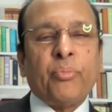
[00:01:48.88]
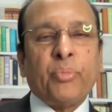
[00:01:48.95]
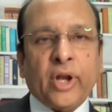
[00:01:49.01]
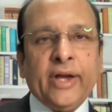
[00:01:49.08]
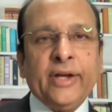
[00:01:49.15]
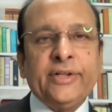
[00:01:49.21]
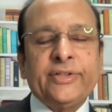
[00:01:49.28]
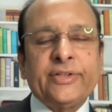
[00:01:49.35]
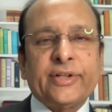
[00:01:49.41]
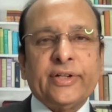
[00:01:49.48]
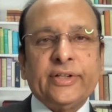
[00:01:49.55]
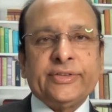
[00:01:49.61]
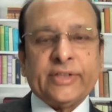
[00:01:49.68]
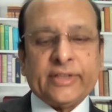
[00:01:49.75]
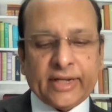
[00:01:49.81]
কমপ্লায়েন্ট
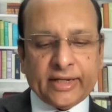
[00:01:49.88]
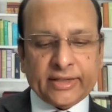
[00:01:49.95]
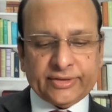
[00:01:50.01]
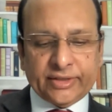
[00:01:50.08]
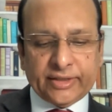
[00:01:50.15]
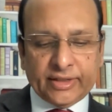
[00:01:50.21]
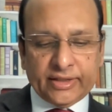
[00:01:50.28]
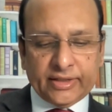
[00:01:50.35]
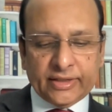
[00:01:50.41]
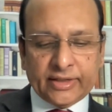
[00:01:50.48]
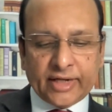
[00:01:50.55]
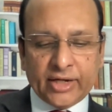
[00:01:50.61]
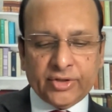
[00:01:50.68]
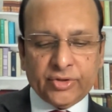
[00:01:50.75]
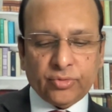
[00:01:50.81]
যেটা আছে
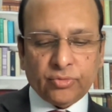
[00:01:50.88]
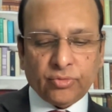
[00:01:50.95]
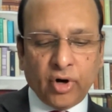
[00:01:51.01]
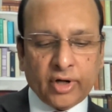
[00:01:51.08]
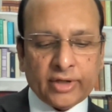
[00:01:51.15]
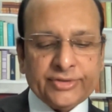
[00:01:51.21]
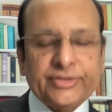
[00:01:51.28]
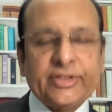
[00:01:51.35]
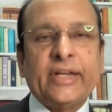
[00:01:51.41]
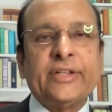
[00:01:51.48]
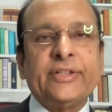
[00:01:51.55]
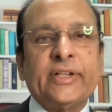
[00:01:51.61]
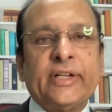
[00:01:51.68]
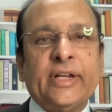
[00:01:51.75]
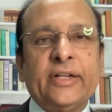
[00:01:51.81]
রাইট টু ওয়ার্ক চেক
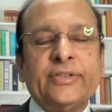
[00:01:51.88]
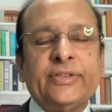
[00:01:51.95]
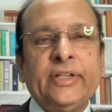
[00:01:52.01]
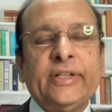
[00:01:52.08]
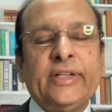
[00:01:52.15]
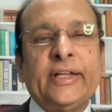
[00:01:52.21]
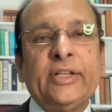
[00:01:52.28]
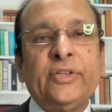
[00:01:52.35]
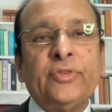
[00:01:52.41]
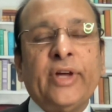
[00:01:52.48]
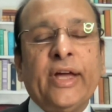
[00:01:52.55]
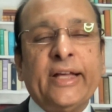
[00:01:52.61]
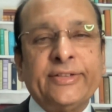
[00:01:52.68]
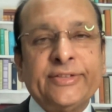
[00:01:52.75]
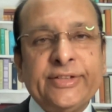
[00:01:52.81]
যেটা আছে এটা কিন্তু
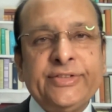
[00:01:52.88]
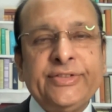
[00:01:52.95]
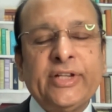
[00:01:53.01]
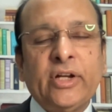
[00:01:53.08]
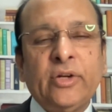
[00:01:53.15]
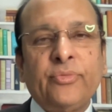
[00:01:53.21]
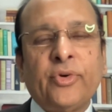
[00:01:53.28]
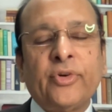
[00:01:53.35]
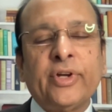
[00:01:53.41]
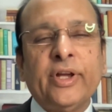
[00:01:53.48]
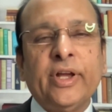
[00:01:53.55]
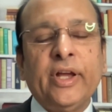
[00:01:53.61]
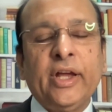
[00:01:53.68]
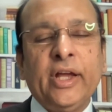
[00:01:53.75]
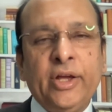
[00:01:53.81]
অ্যাসেনশিয়াল ফর
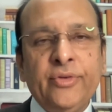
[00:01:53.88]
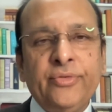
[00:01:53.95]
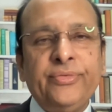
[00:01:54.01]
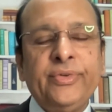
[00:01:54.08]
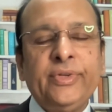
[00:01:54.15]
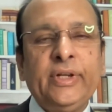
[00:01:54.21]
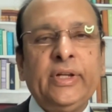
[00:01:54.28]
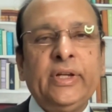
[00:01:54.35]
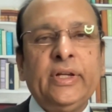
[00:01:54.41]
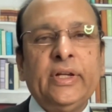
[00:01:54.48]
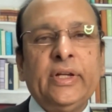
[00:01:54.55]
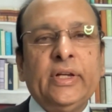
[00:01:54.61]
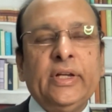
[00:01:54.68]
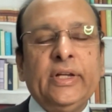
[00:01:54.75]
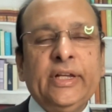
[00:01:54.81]
এভরি
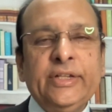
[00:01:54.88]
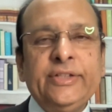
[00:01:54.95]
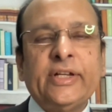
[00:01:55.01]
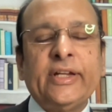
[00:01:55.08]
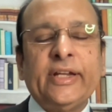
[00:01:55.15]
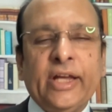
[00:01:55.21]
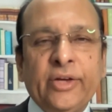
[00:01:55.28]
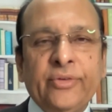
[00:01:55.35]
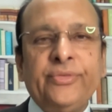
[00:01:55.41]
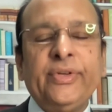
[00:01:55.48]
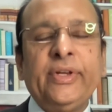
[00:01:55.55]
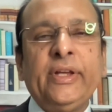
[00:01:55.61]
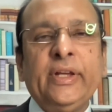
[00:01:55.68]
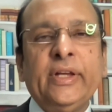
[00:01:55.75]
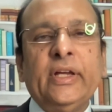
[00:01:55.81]
ইচ অ্যান্ড
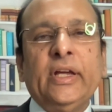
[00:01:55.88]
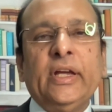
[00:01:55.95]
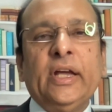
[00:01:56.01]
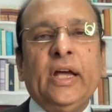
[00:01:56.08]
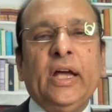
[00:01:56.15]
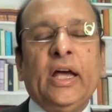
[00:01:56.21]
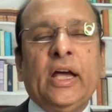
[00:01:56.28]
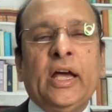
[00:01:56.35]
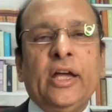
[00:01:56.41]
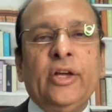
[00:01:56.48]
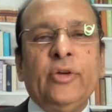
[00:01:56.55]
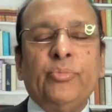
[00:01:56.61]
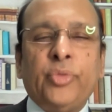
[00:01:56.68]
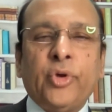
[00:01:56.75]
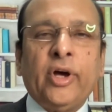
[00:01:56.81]
এভরি
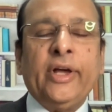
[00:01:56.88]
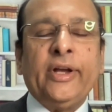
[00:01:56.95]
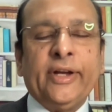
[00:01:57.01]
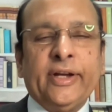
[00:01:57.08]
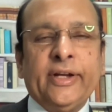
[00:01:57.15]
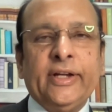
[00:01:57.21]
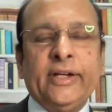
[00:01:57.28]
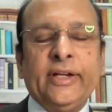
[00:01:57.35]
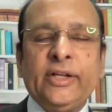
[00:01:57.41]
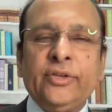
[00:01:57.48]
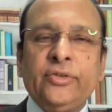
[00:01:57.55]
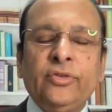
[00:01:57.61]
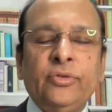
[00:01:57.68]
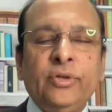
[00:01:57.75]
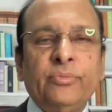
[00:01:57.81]
এমপ্লয়ারের এটা
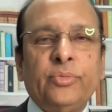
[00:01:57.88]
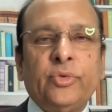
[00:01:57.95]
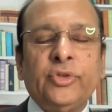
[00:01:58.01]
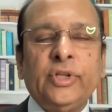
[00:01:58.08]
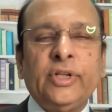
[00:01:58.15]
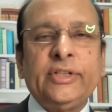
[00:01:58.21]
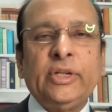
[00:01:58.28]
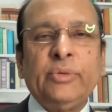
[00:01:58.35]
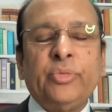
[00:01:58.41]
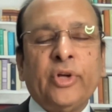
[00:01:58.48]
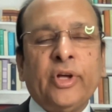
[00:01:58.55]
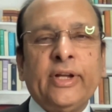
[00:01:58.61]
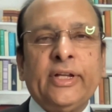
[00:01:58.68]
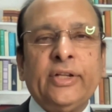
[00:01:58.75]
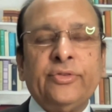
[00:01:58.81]
কিন্তু সমস্ত
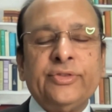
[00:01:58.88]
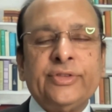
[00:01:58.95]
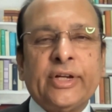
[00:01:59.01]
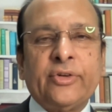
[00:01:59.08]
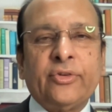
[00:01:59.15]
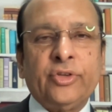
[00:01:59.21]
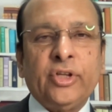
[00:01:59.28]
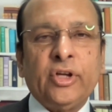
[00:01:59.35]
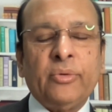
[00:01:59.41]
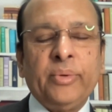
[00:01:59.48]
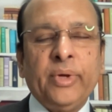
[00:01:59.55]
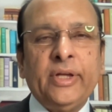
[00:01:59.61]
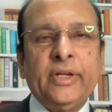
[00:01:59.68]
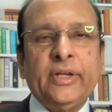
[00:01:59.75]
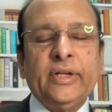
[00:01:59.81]
এমপ্লয়ারে কিন্তু চেক করতে
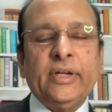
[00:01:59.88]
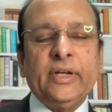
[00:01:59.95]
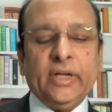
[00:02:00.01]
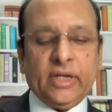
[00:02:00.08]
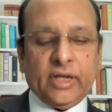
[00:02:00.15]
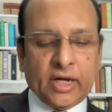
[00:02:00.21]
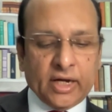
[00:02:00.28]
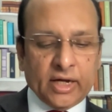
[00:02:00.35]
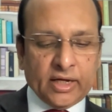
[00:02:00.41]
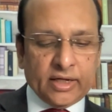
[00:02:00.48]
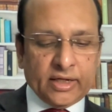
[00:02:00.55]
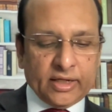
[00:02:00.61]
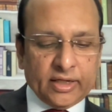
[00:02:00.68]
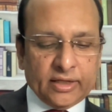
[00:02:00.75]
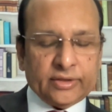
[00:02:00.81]
হবে
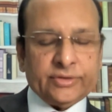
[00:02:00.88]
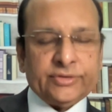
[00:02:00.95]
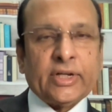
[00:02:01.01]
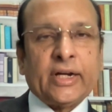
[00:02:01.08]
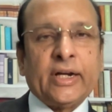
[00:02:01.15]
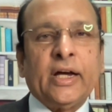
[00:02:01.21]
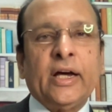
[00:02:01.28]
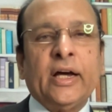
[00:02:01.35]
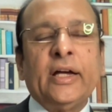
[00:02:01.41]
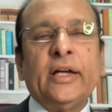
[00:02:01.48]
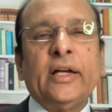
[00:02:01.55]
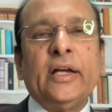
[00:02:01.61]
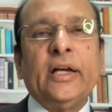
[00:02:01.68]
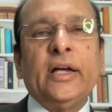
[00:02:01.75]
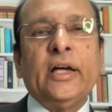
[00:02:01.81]
যারা
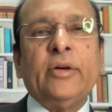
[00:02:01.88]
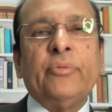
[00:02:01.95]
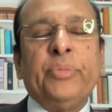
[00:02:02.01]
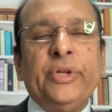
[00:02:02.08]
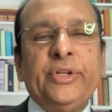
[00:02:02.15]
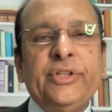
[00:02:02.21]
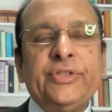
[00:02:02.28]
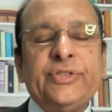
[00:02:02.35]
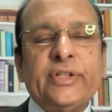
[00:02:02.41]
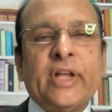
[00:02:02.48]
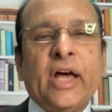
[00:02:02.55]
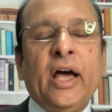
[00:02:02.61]
ব্রিটিশ